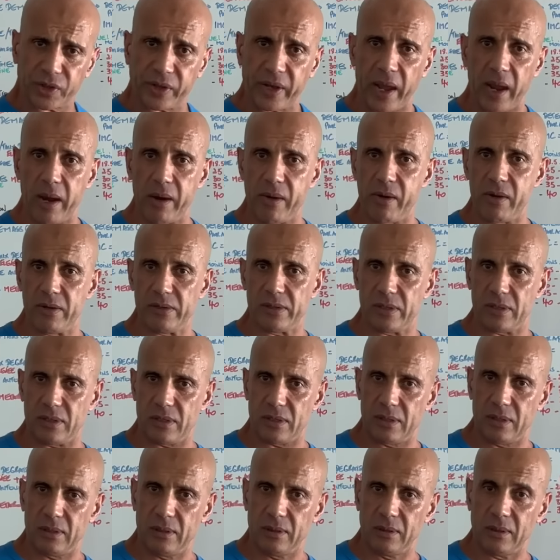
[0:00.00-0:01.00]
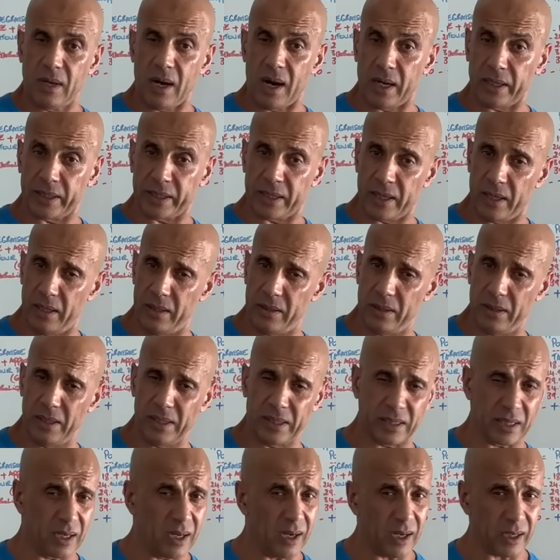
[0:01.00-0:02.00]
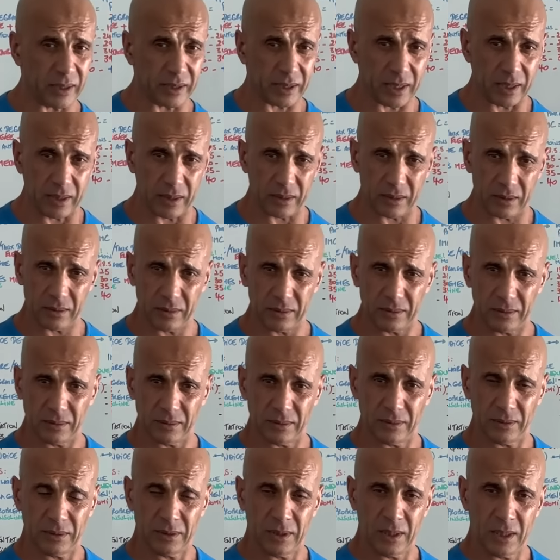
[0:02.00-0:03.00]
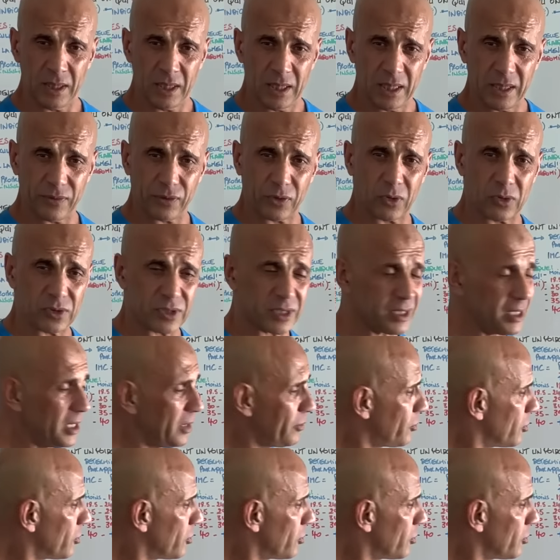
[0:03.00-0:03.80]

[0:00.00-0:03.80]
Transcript: gainers. Hard gainer, it's a hard gainer. Les Français, ils